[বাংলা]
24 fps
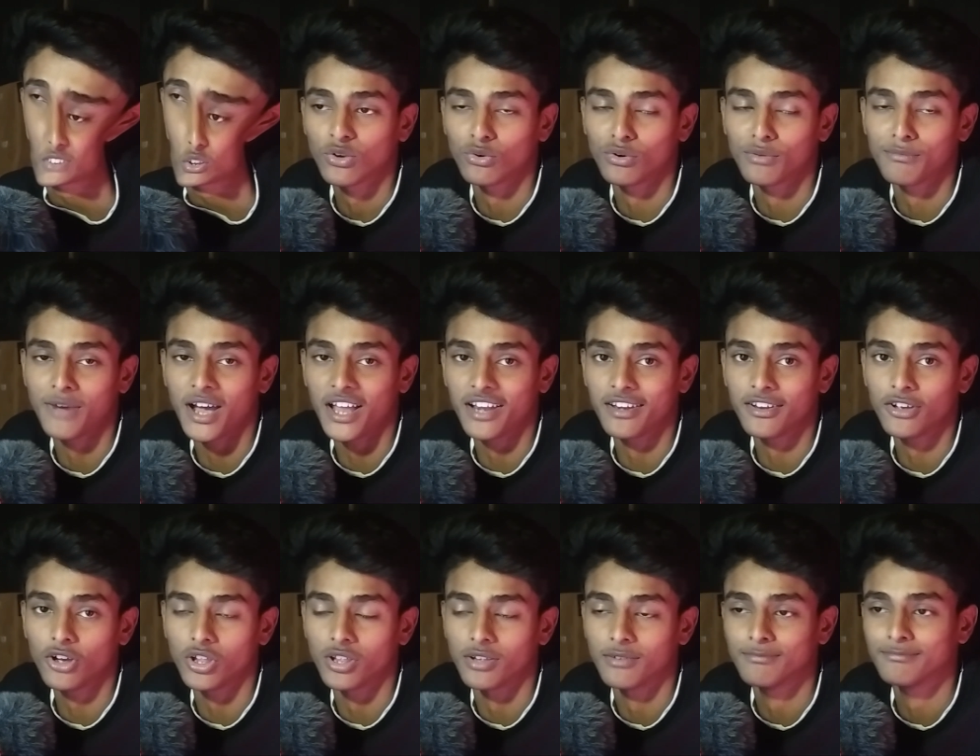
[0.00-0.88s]
কোনো মানে
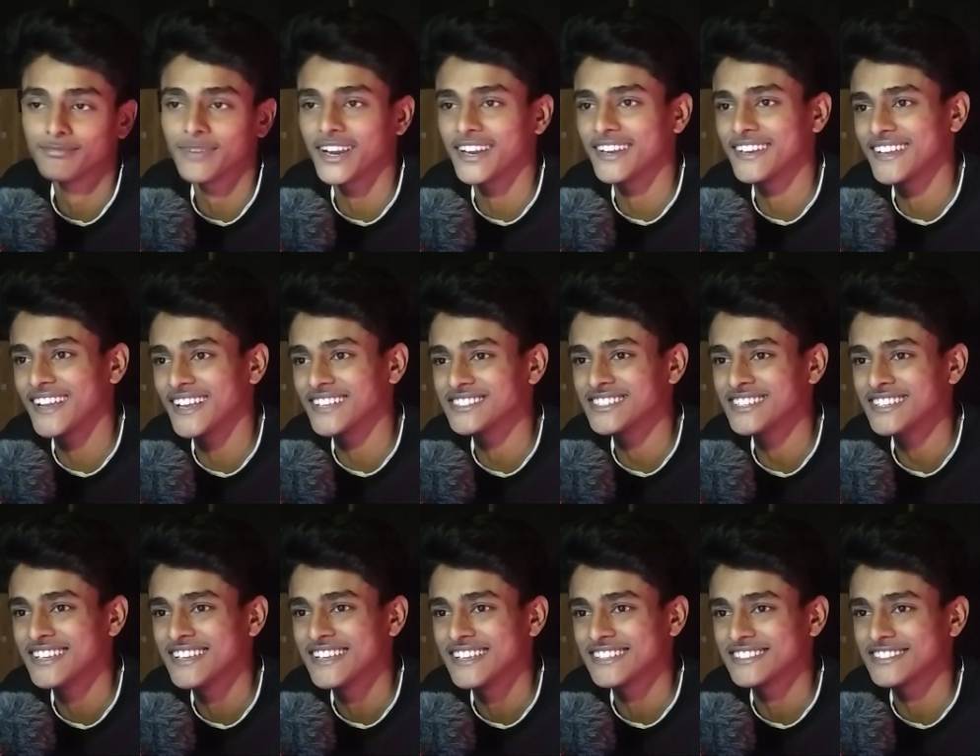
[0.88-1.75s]
হয় বাকি ঠিক আছে
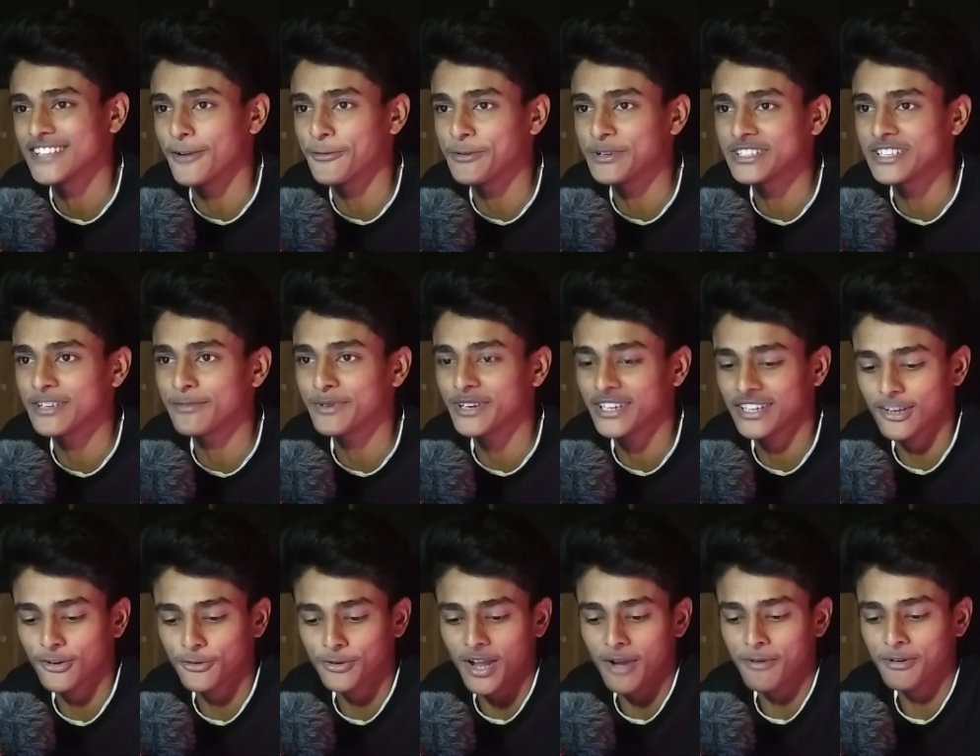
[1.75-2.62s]
সাবে
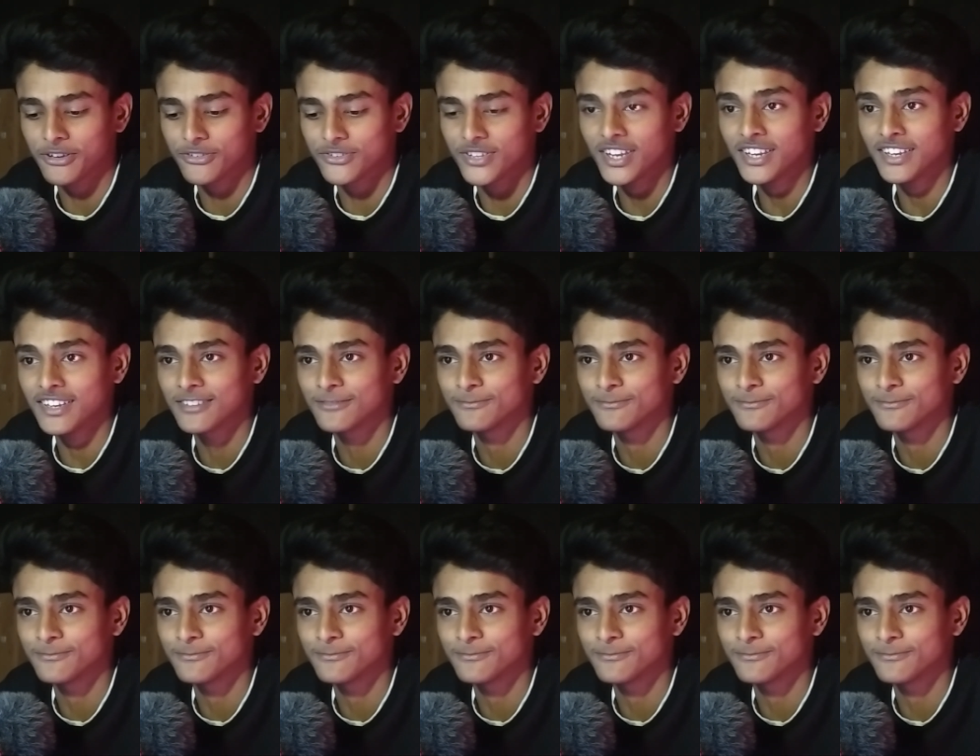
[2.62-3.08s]
সাফারটাও নামানো যাক